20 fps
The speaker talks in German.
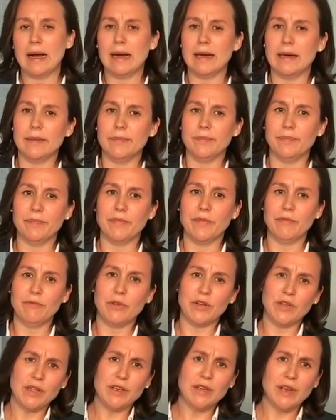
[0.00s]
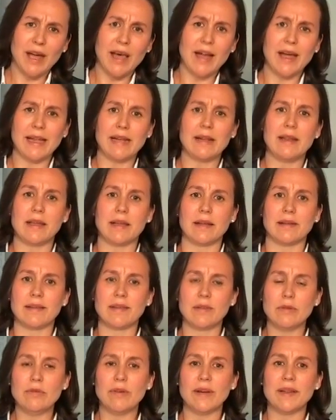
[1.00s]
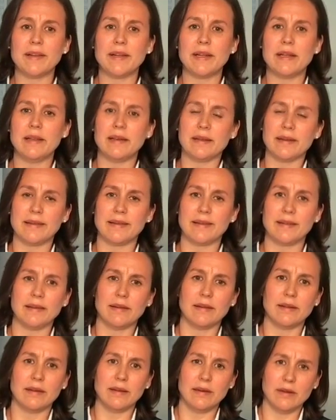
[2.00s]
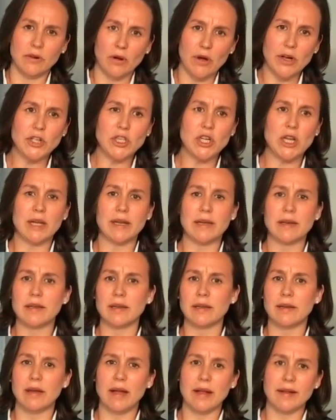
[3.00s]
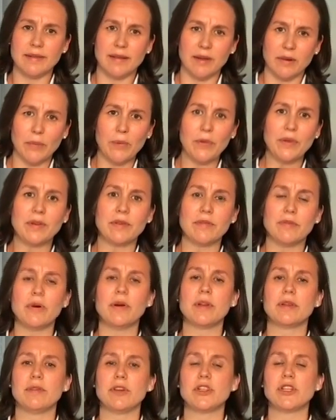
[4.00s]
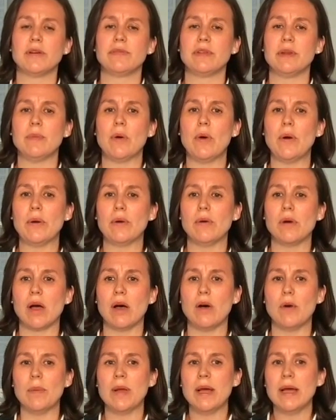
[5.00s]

Ähm, wir sind da eigentlich ganz zuversichtlich, dass äh, in Deutschland äh, als der größten Volkswirtschaft im Euroraum